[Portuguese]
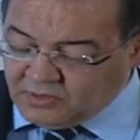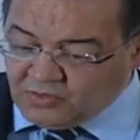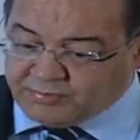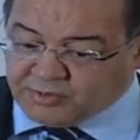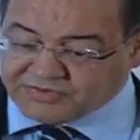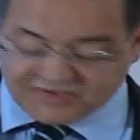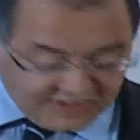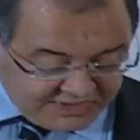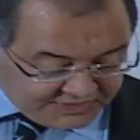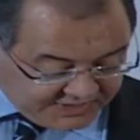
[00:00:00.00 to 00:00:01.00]
O ponto
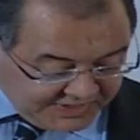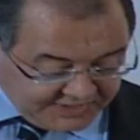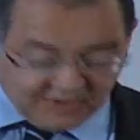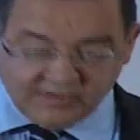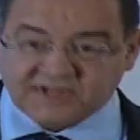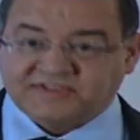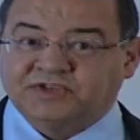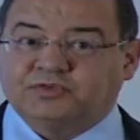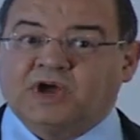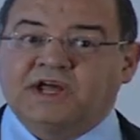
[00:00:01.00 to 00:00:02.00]
seguinte que queria também
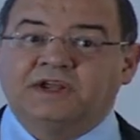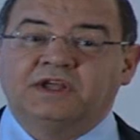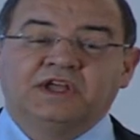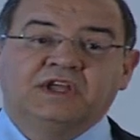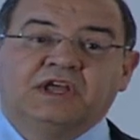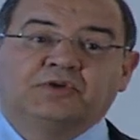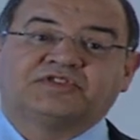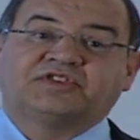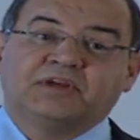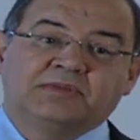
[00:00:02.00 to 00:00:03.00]
acentuar é o
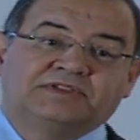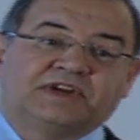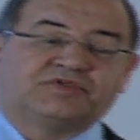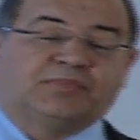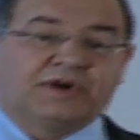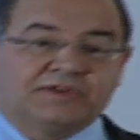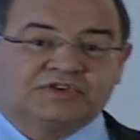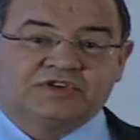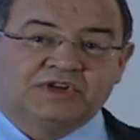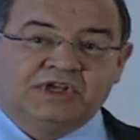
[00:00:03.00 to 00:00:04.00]
sistema de
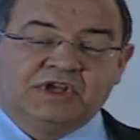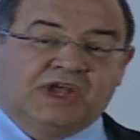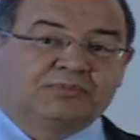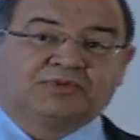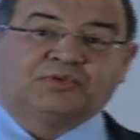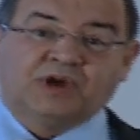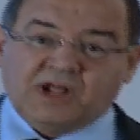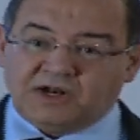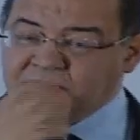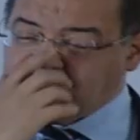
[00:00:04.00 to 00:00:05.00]
transportes. Em
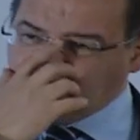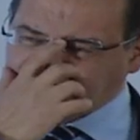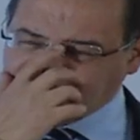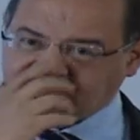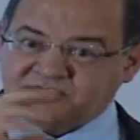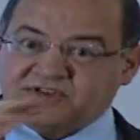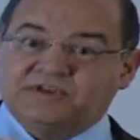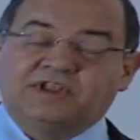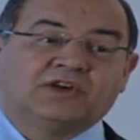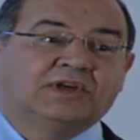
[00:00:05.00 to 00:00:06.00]
Portugal, nós passamos a
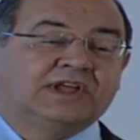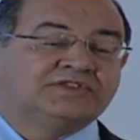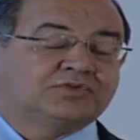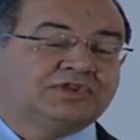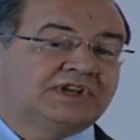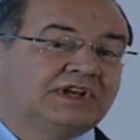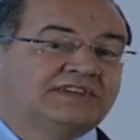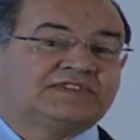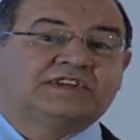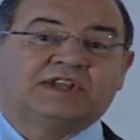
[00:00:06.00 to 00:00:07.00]
vida a, discutir a
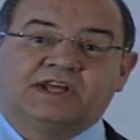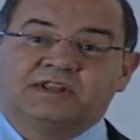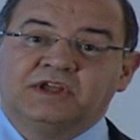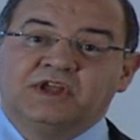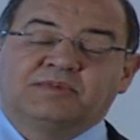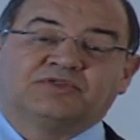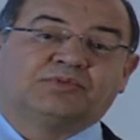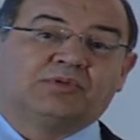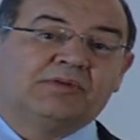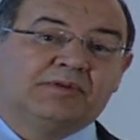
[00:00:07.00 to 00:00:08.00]
eletricidade, mas o
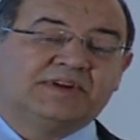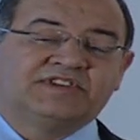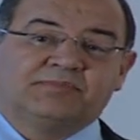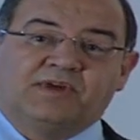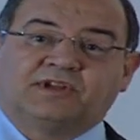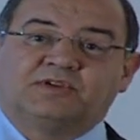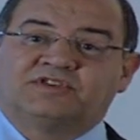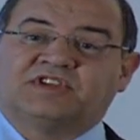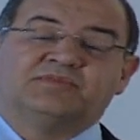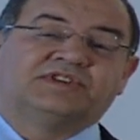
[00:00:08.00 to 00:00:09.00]
problema principal que
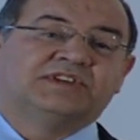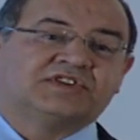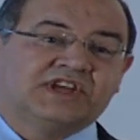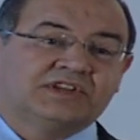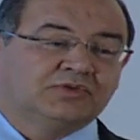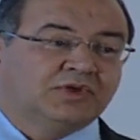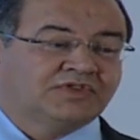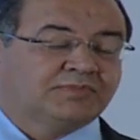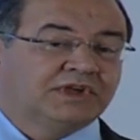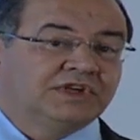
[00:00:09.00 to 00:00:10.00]
nós temos energético no
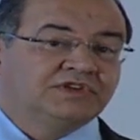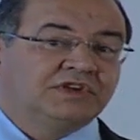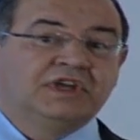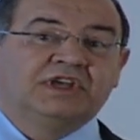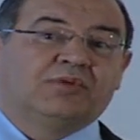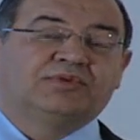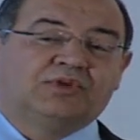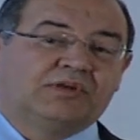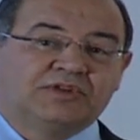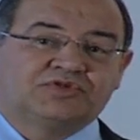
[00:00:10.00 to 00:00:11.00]
nosso país é o
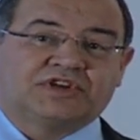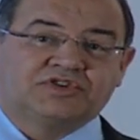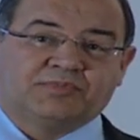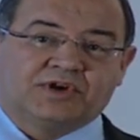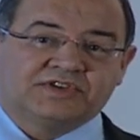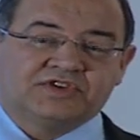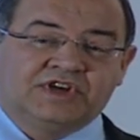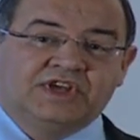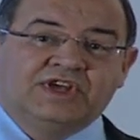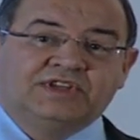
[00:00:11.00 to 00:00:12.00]
problema dos transportes.
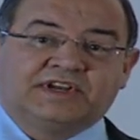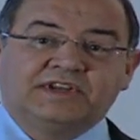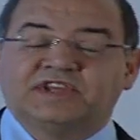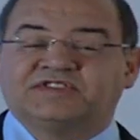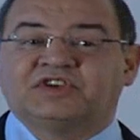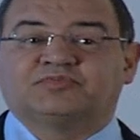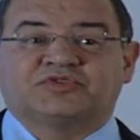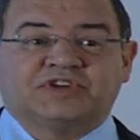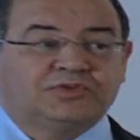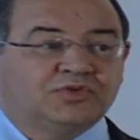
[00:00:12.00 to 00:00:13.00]

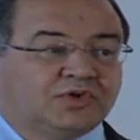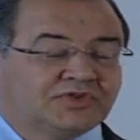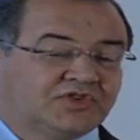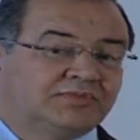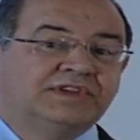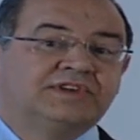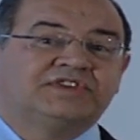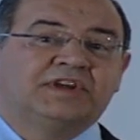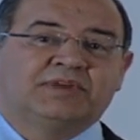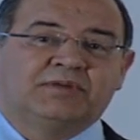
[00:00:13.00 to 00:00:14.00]
36% do consumo de
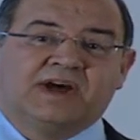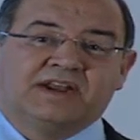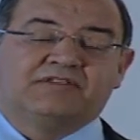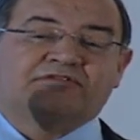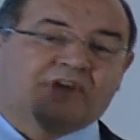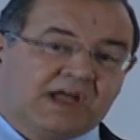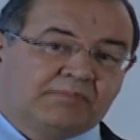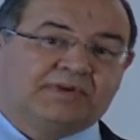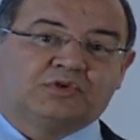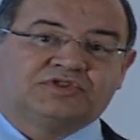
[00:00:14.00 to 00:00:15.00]
energia primária vai
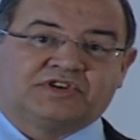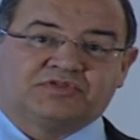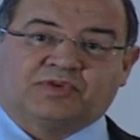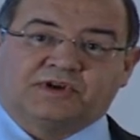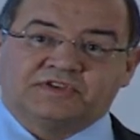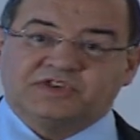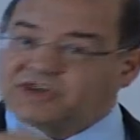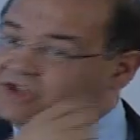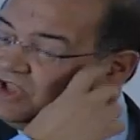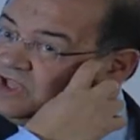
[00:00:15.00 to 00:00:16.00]
para os
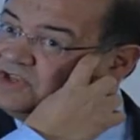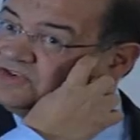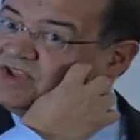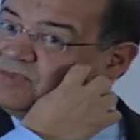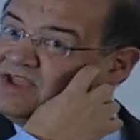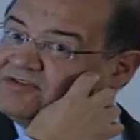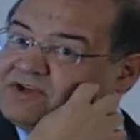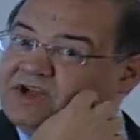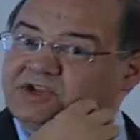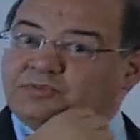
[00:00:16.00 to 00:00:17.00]
transportes. E isso também é
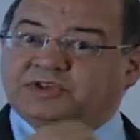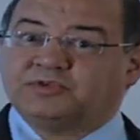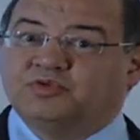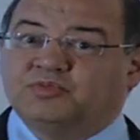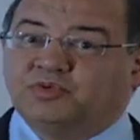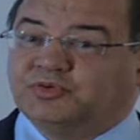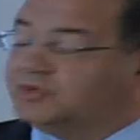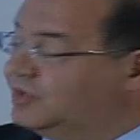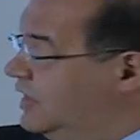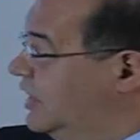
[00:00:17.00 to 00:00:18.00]
válido para todo o mundo.